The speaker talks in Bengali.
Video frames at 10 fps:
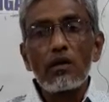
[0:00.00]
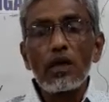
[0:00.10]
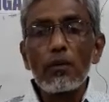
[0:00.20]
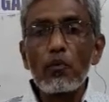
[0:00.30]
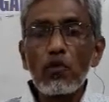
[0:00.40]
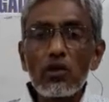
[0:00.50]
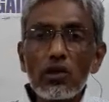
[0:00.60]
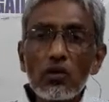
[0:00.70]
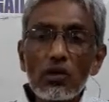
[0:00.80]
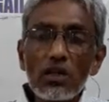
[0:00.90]
তাহলে
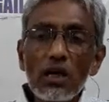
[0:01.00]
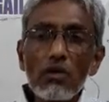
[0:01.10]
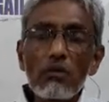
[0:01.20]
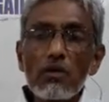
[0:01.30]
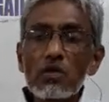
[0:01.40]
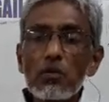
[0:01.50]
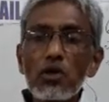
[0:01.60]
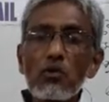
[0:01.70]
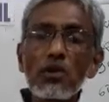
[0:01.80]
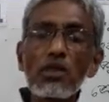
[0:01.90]
প্রকৃত অর্থে আমরা
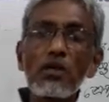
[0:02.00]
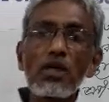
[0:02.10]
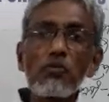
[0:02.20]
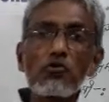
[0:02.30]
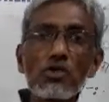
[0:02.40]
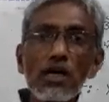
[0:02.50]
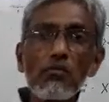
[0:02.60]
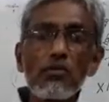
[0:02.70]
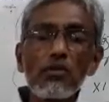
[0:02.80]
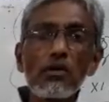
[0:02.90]
ব্যবস্থাপনা বলতে আমরা কি বুঝলাম
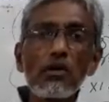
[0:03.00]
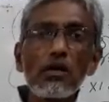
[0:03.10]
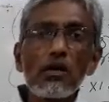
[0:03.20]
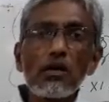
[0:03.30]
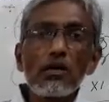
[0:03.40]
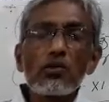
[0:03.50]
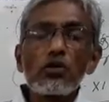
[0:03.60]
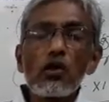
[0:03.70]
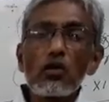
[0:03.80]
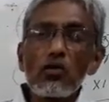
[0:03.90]

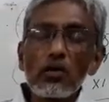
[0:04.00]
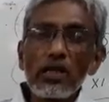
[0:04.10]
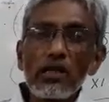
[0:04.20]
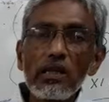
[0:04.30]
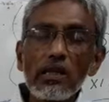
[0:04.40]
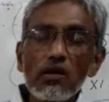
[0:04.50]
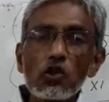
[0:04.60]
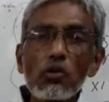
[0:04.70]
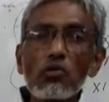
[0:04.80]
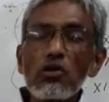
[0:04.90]
যে অন্যকে দিয়ে
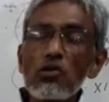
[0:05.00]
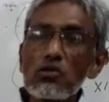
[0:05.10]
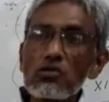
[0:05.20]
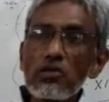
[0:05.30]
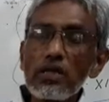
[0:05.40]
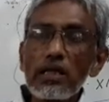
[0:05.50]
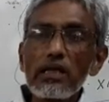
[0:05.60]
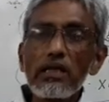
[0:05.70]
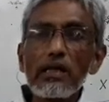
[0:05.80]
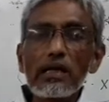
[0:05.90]
অথবা অধীনস্থদেরকে
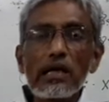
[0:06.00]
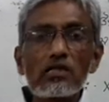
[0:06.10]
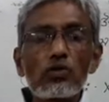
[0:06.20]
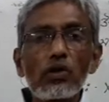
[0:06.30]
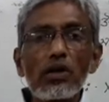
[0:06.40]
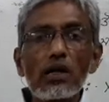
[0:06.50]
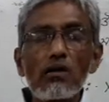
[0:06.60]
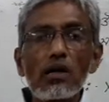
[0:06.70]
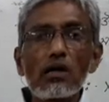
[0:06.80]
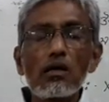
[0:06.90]
দিয়ে কাজ করিয়ে
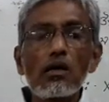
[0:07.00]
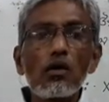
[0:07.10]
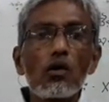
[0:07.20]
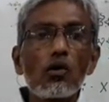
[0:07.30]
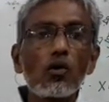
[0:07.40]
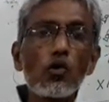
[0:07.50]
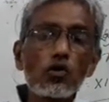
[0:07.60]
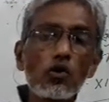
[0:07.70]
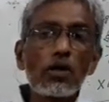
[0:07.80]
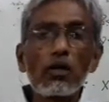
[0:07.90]
নেওয়ার
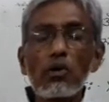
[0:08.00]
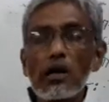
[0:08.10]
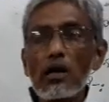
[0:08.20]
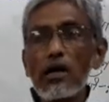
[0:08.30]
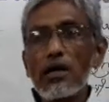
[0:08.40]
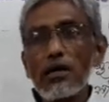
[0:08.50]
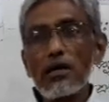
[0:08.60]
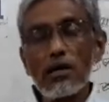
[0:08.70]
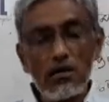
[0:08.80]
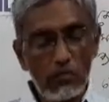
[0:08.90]
কৌশলকেই বলা হয়
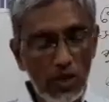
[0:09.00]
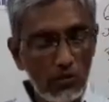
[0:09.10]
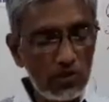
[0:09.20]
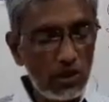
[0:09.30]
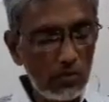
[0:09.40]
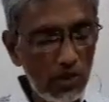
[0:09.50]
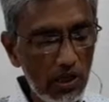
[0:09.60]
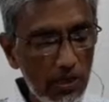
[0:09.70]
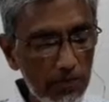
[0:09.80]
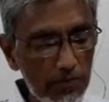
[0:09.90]
ব্যবস্থাপনা